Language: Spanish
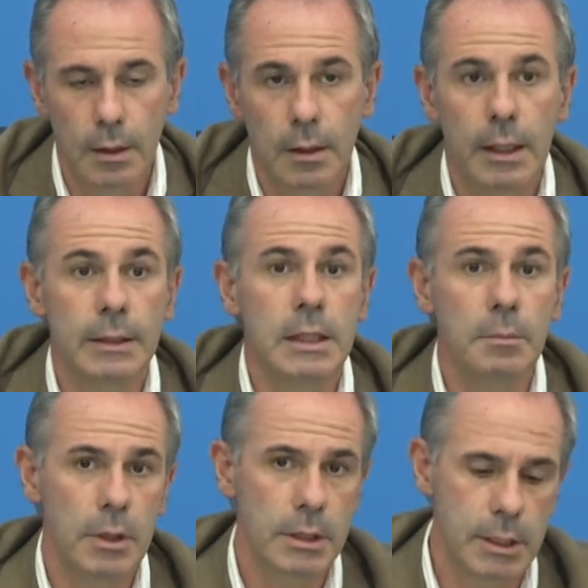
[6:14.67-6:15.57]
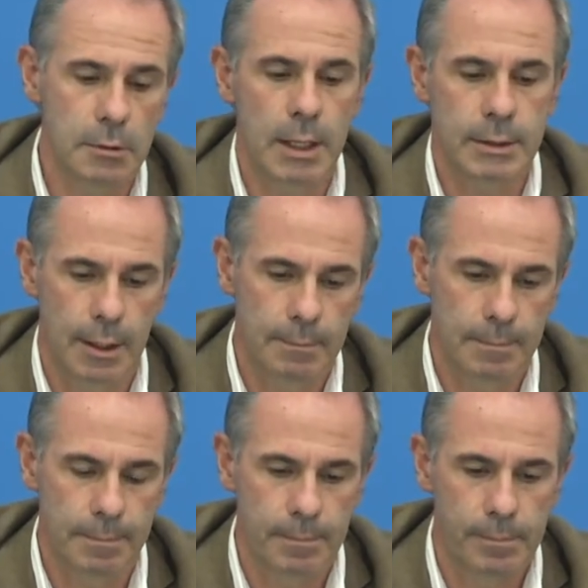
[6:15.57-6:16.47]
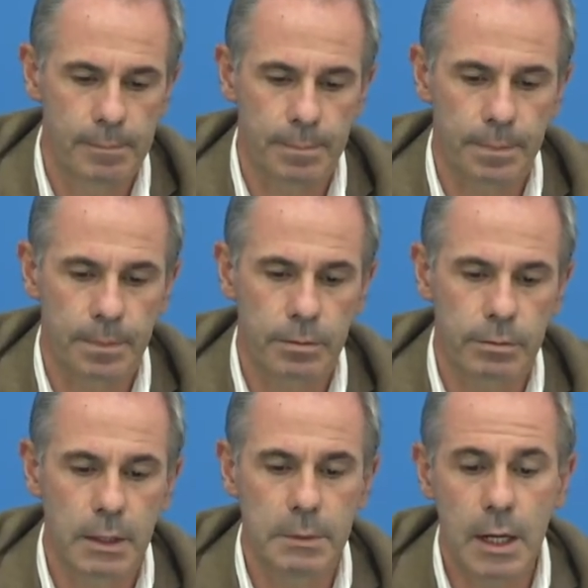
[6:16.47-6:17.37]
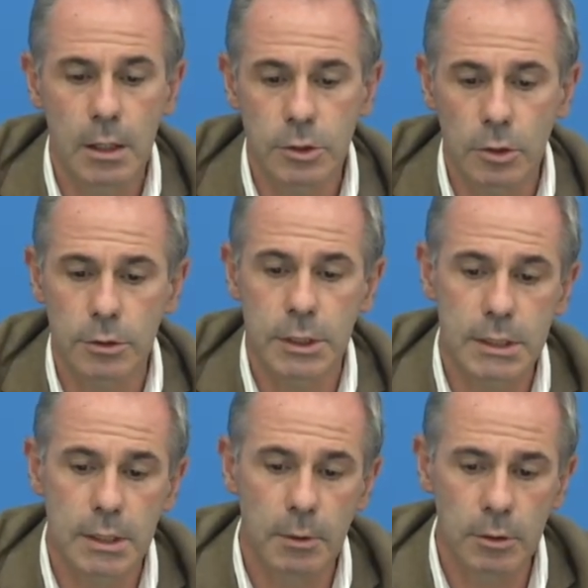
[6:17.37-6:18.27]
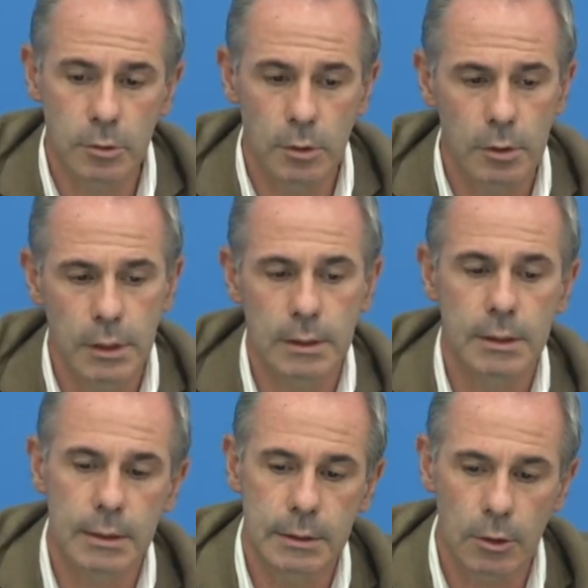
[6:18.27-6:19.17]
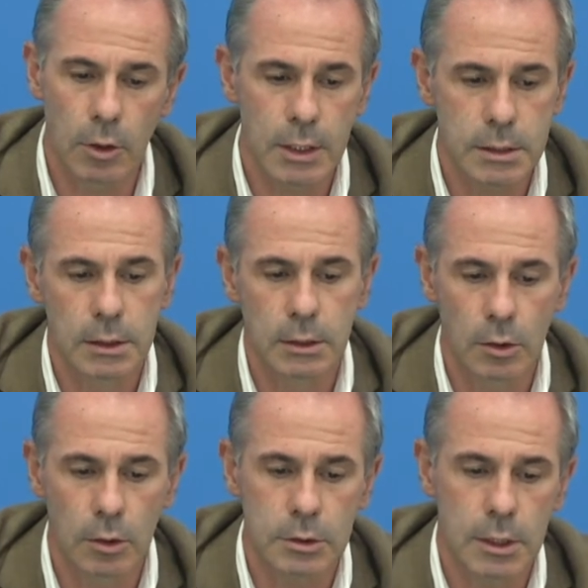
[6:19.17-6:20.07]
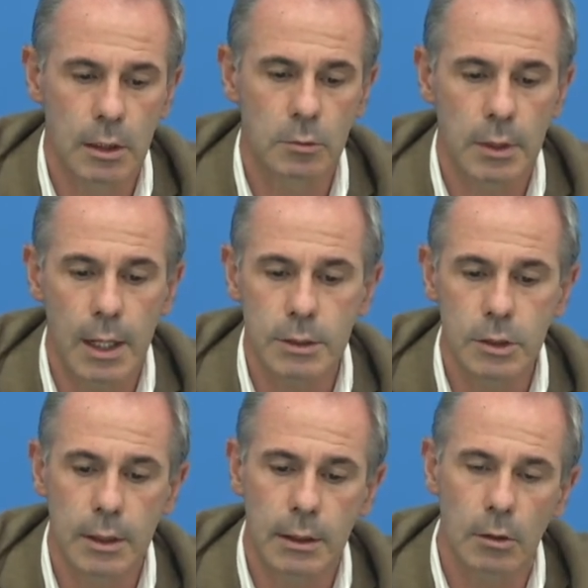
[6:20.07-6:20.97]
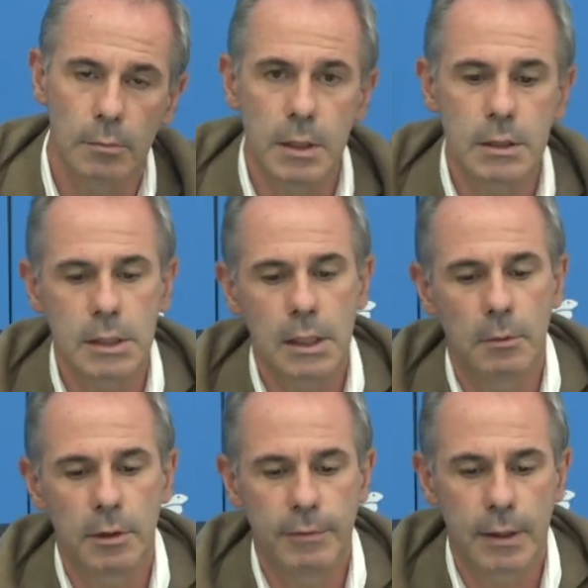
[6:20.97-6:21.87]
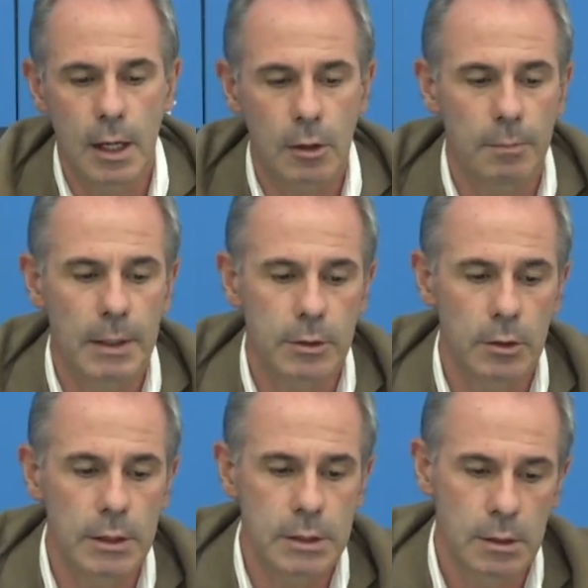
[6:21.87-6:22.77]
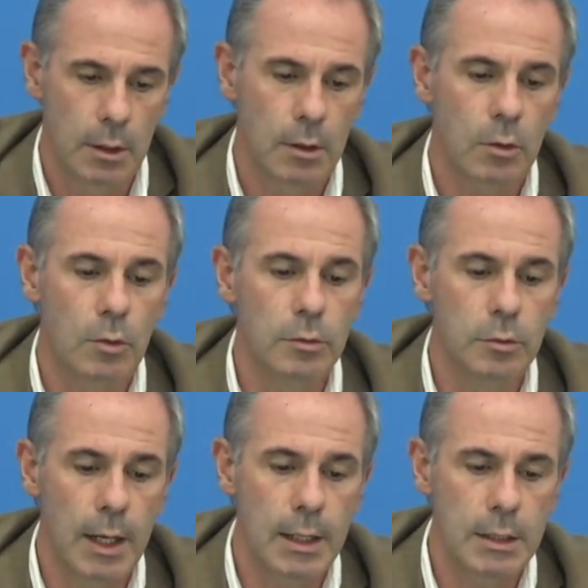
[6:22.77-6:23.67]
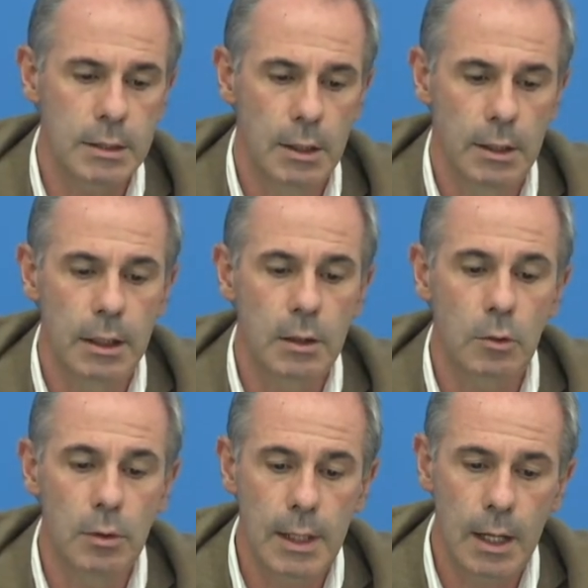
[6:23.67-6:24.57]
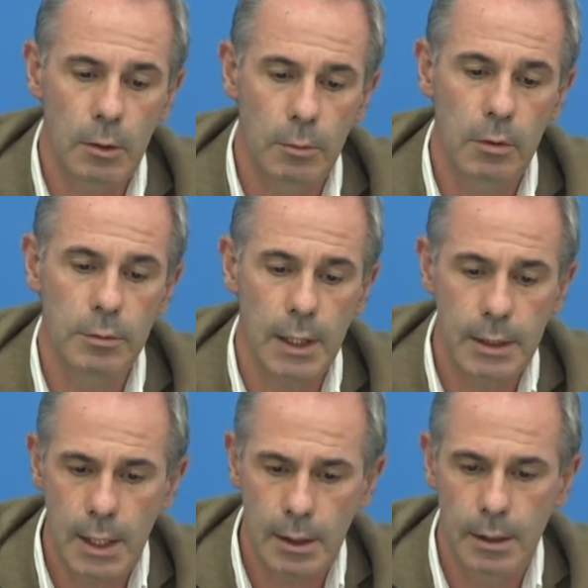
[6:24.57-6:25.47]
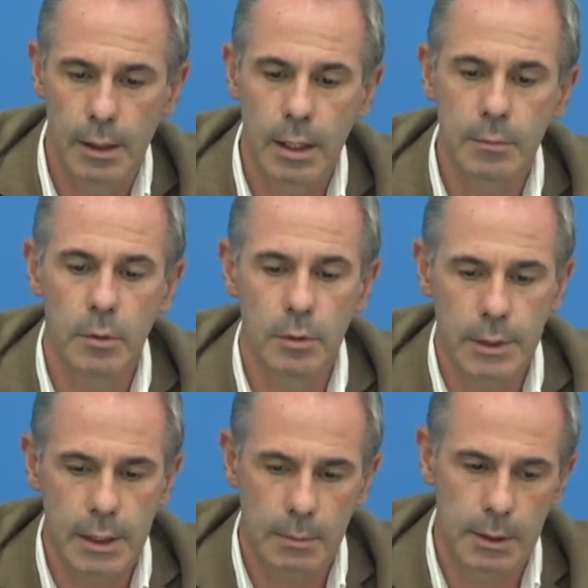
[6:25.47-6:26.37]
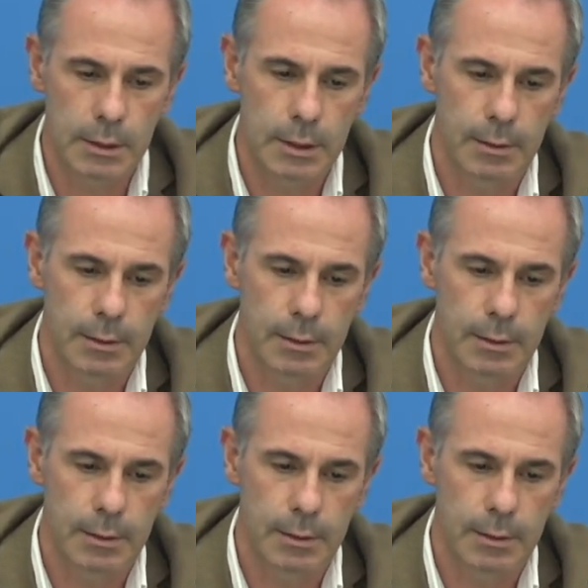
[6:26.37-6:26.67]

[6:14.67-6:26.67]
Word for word: Es tiempo de decir basta, de mirar a los ojos a ese monstruo y entre todas y todos ejecutar acciones que comiencen a modificar los patrones culturales inculcados voluntaria e involuntariamente.